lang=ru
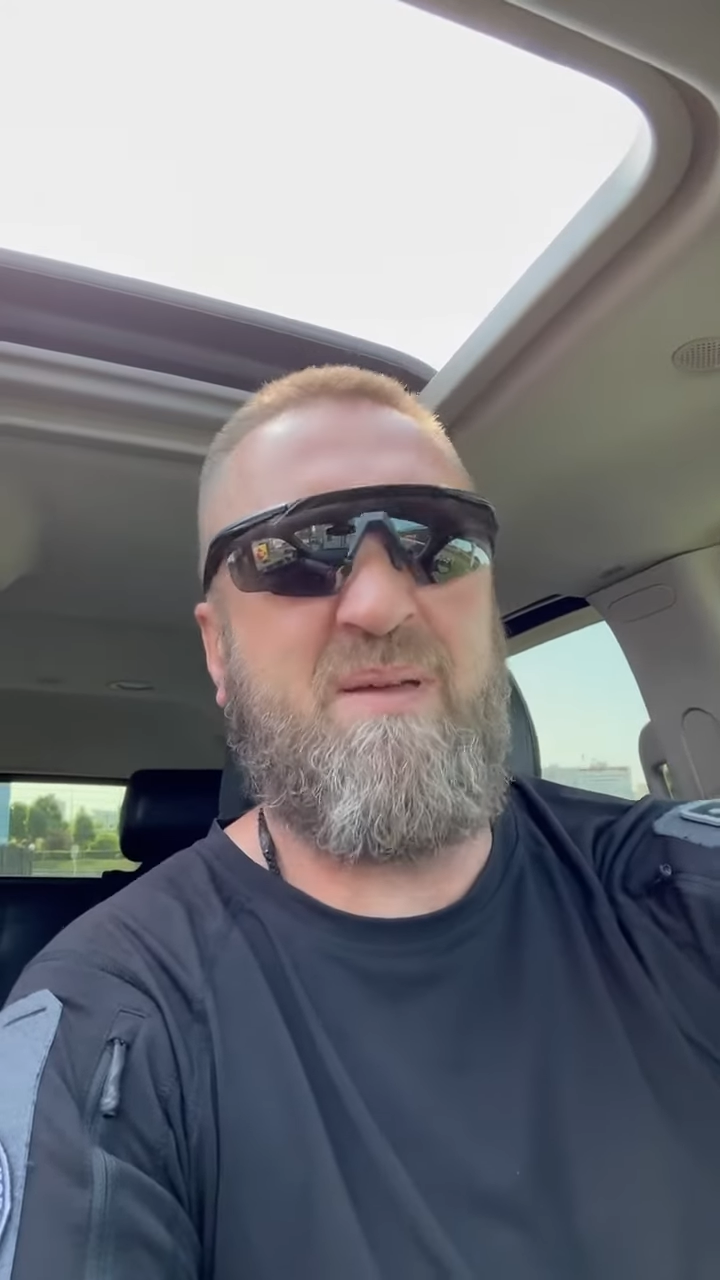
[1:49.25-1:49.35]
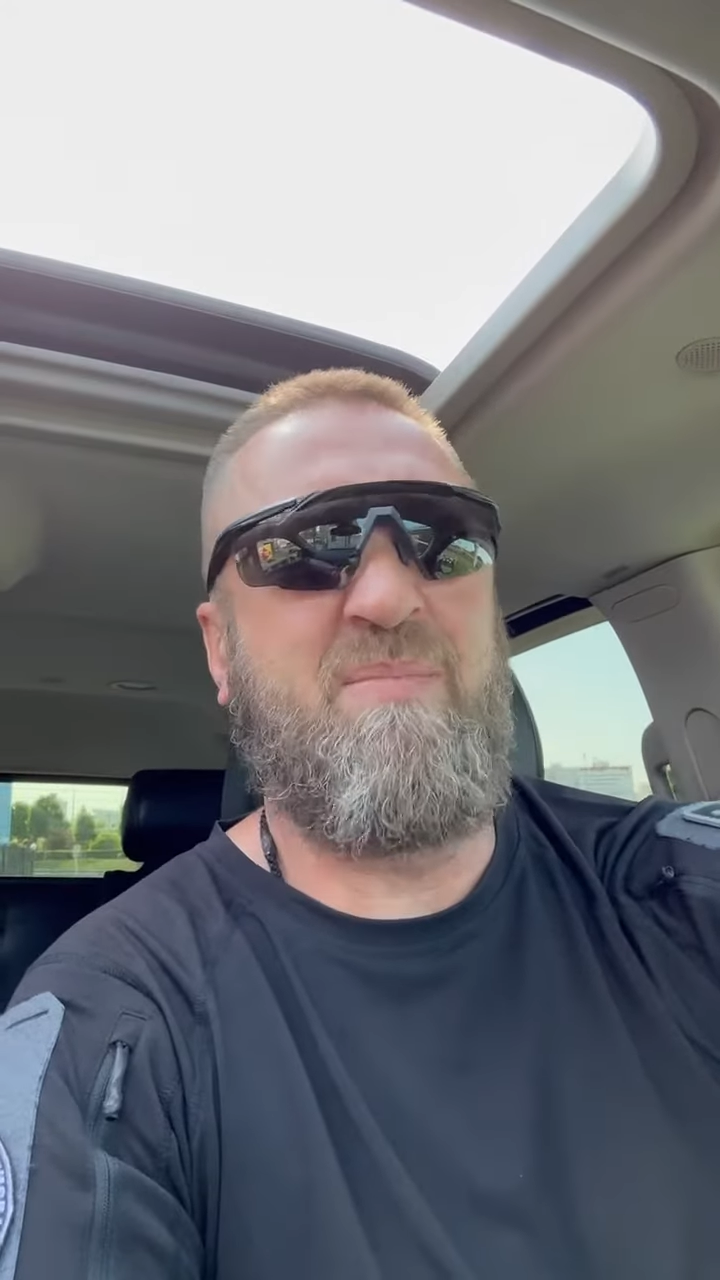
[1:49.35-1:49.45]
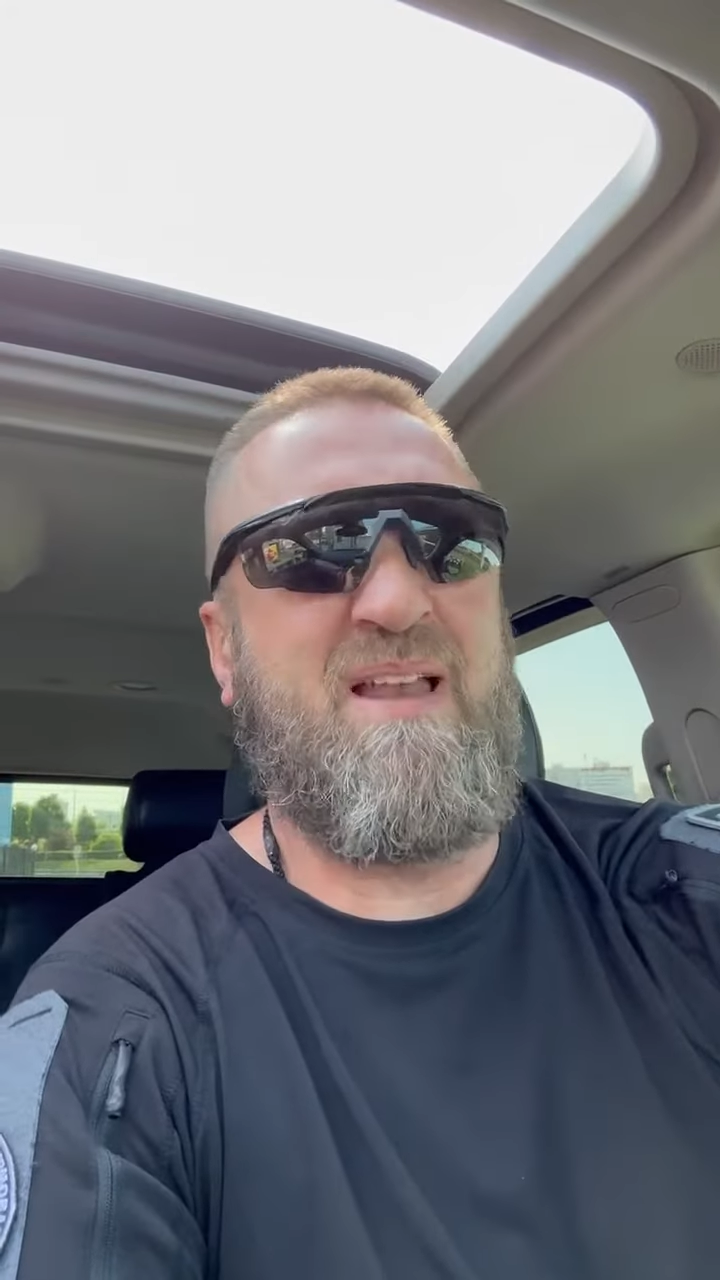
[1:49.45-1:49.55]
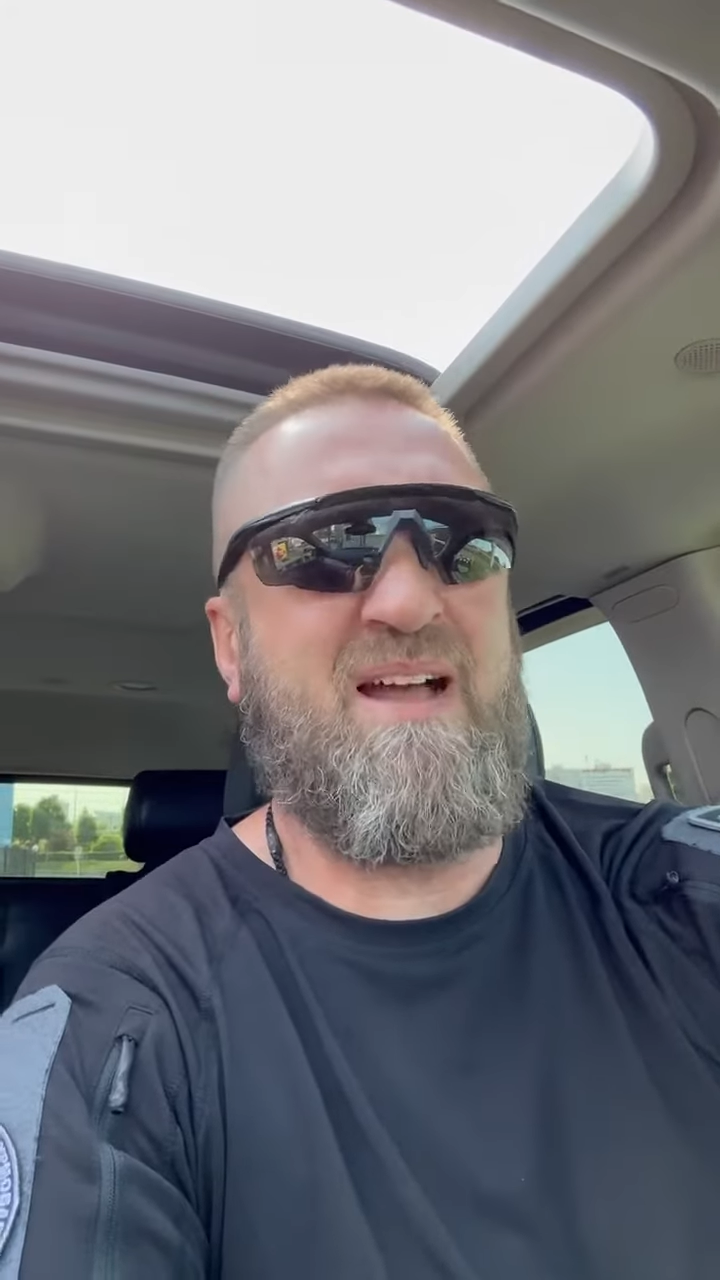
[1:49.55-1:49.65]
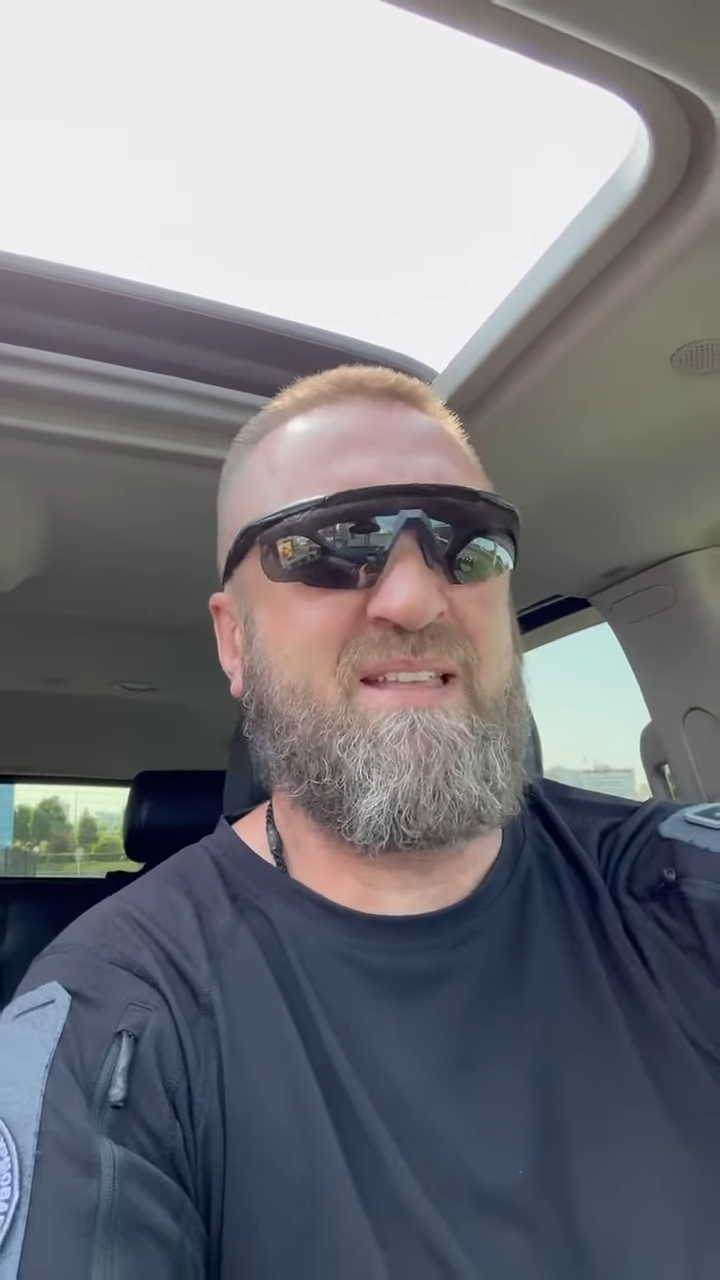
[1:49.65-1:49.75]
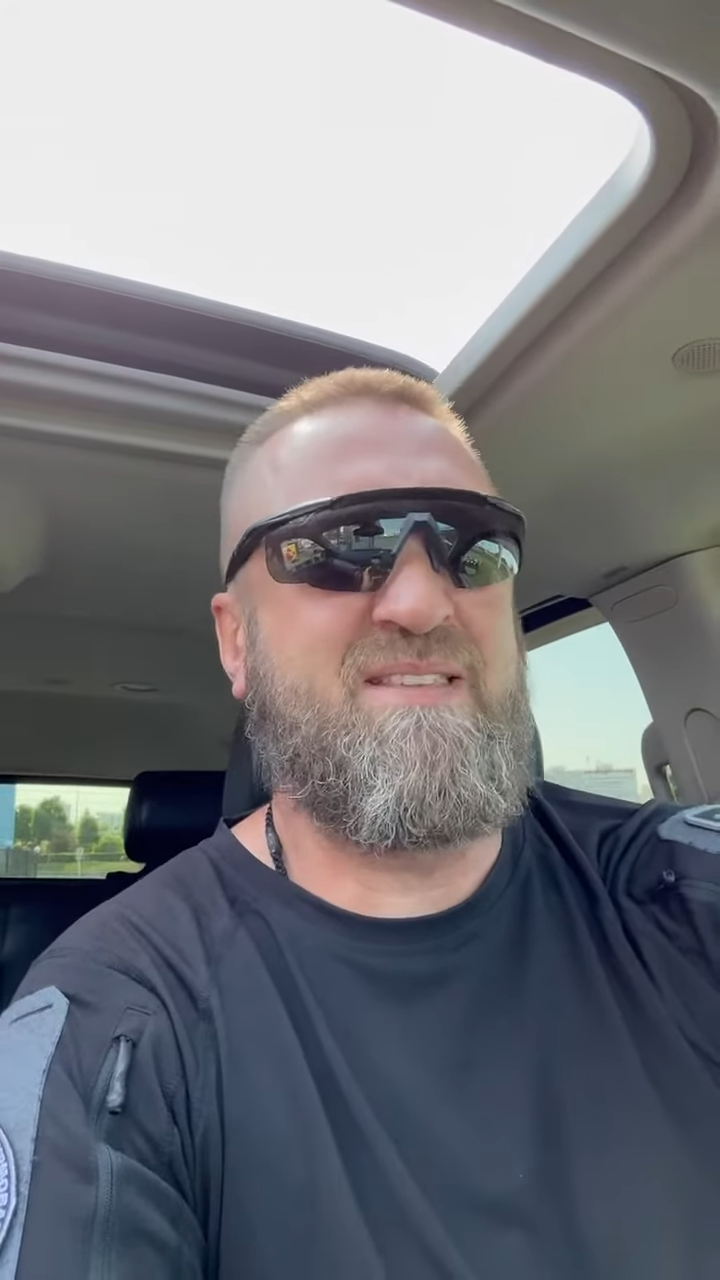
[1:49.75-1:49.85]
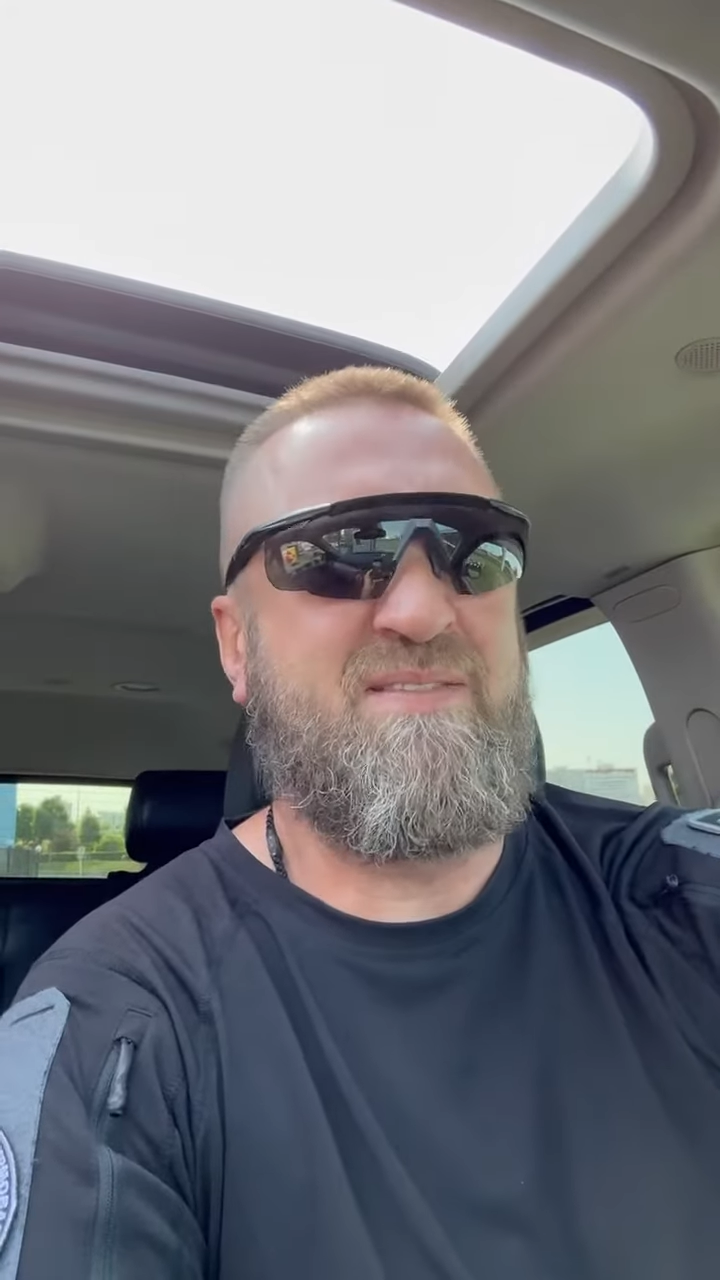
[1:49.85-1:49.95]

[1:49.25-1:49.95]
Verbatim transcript: блядь,